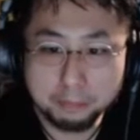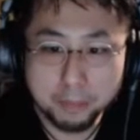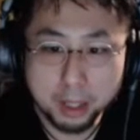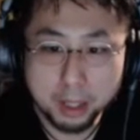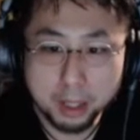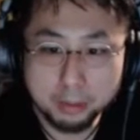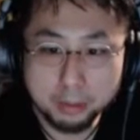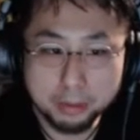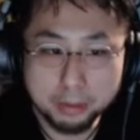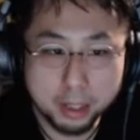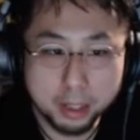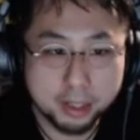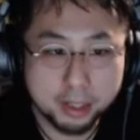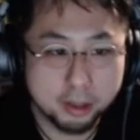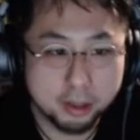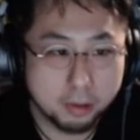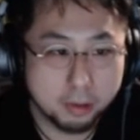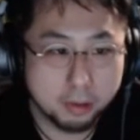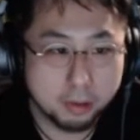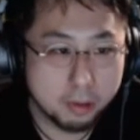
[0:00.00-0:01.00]
ふわっちの
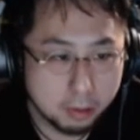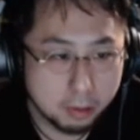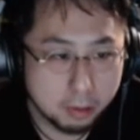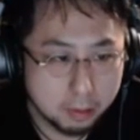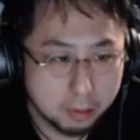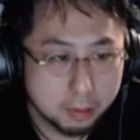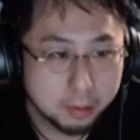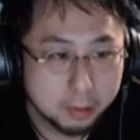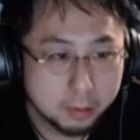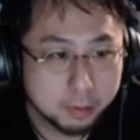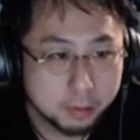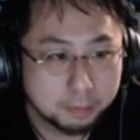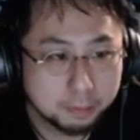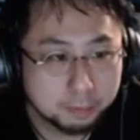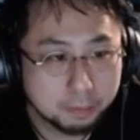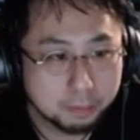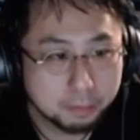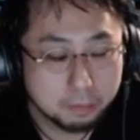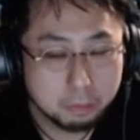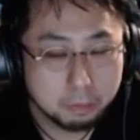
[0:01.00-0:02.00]
人
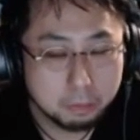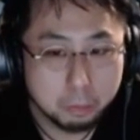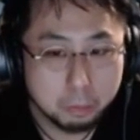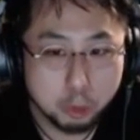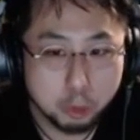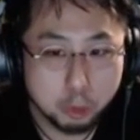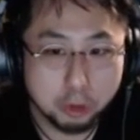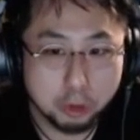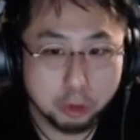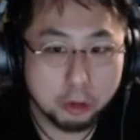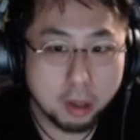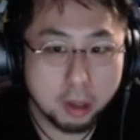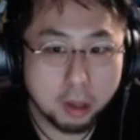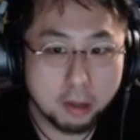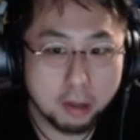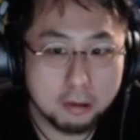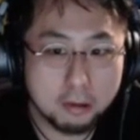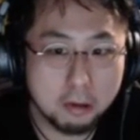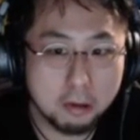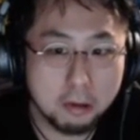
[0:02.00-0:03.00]
もともとキャス
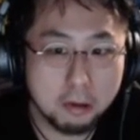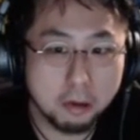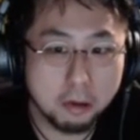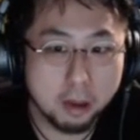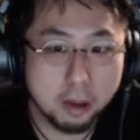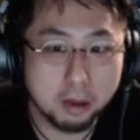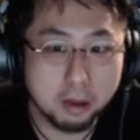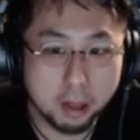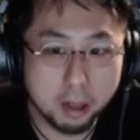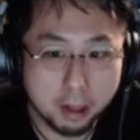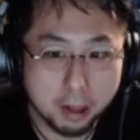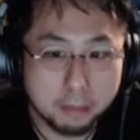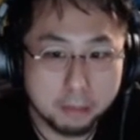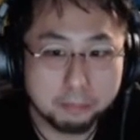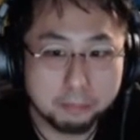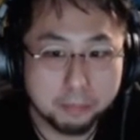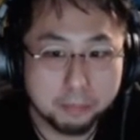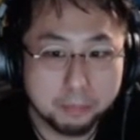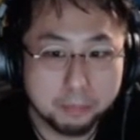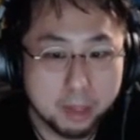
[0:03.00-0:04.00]
の人だよね。
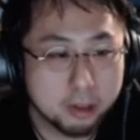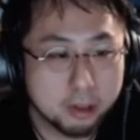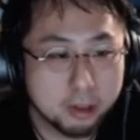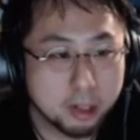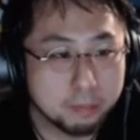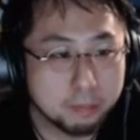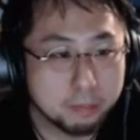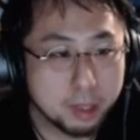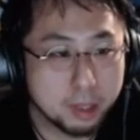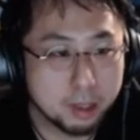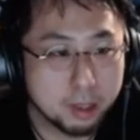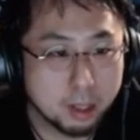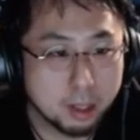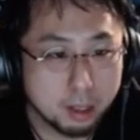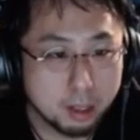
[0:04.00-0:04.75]
テレチャンピンって。